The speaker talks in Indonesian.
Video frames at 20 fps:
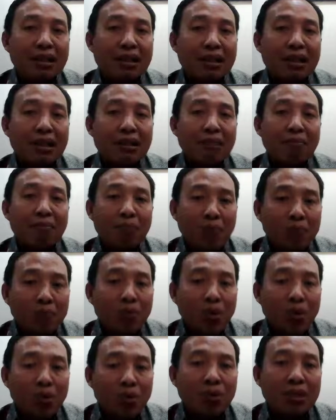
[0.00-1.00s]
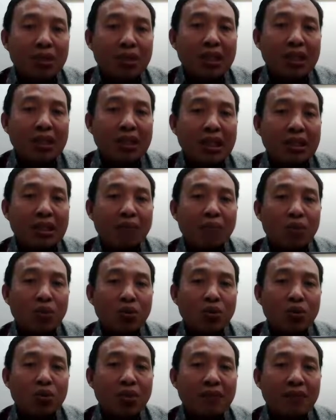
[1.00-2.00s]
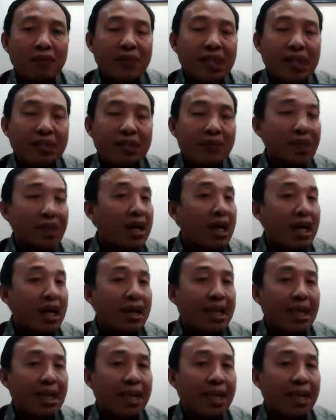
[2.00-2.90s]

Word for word: dan berproduksi dan produktivitas mereka akan